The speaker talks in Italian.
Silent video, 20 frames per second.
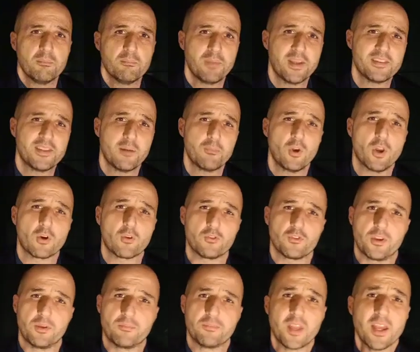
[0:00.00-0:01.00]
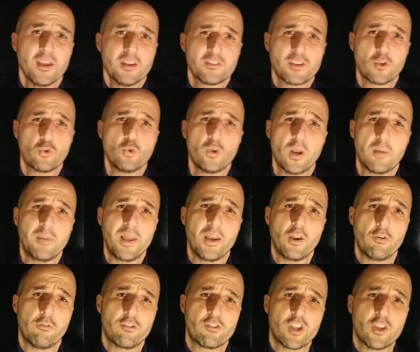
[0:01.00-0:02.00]
Mettiamola così, se tu nel
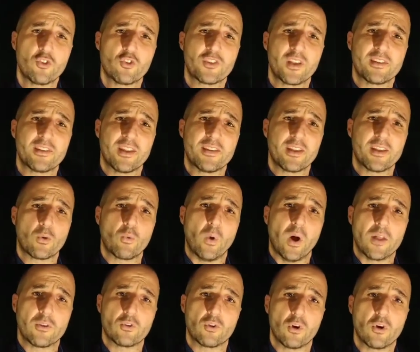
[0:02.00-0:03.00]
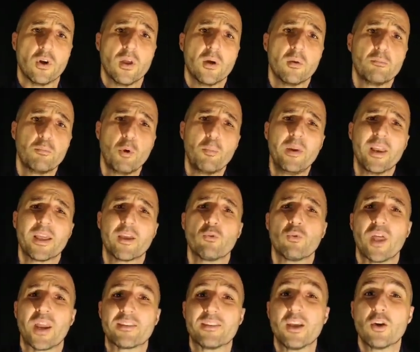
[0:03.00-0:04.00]
1974 pubblichi
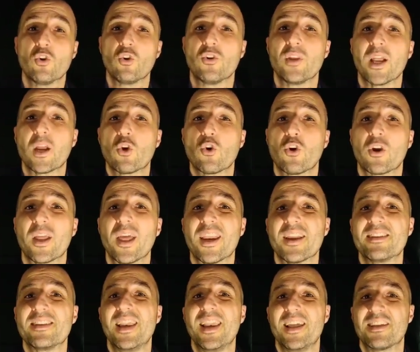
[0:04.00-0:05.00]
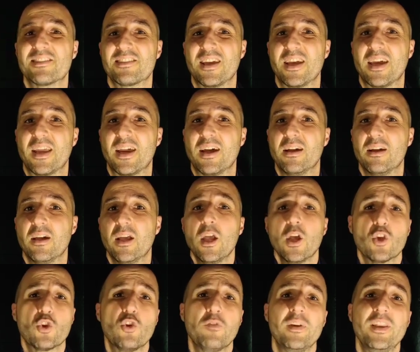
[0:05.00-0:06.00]
un articolo nel Corriere della Sera,
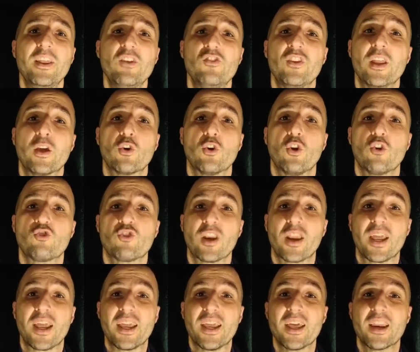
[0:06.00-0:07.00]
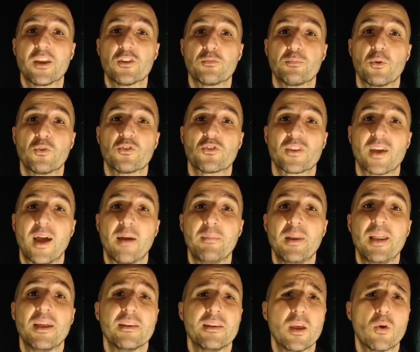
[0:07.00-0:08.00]
dove dici di conoscere i
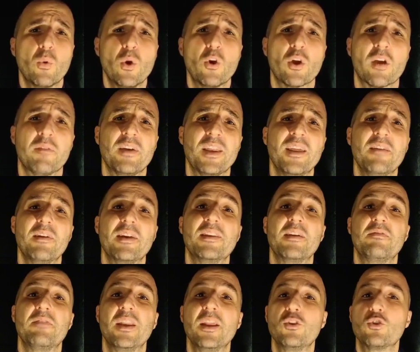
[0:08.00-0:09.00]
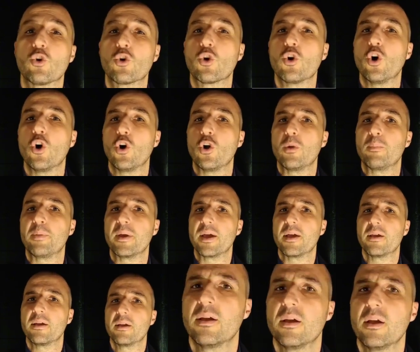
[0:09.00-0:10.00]
responsabili di quello che veniva definito
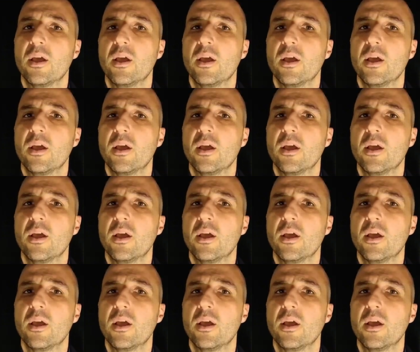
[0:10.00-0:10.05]
golpe,